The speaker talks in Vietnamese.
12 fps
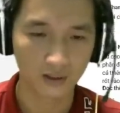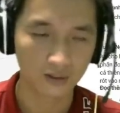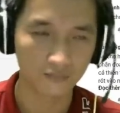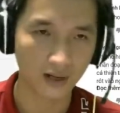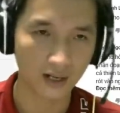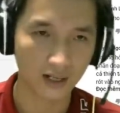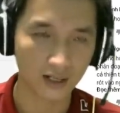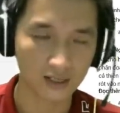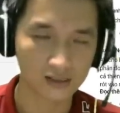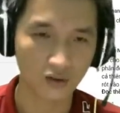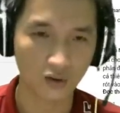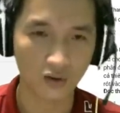
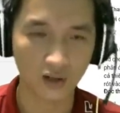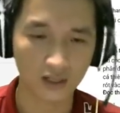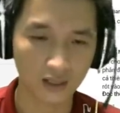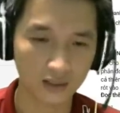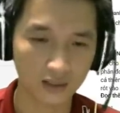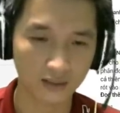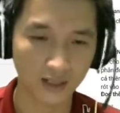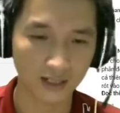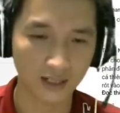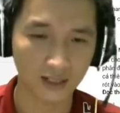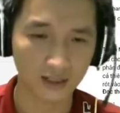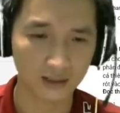và do hiện nay
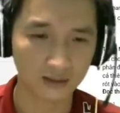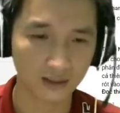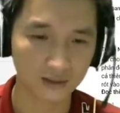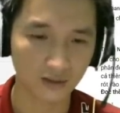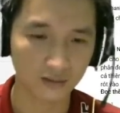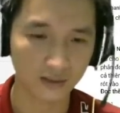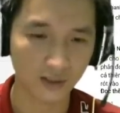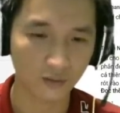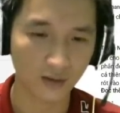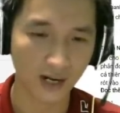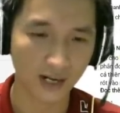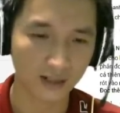là do Tiêu
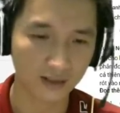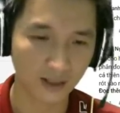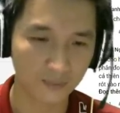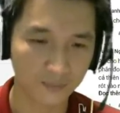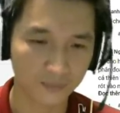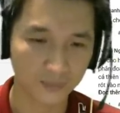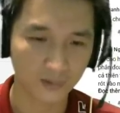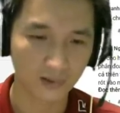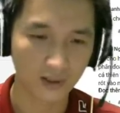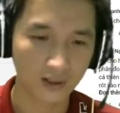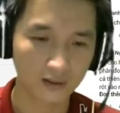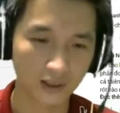Hòa đang cầm.
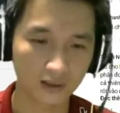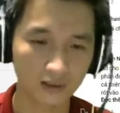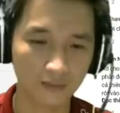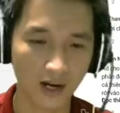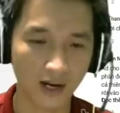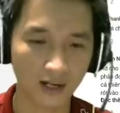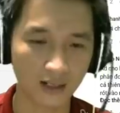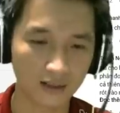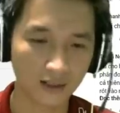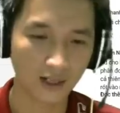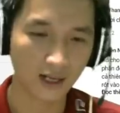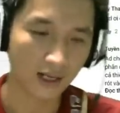Cái thứ ba
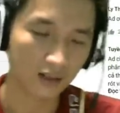là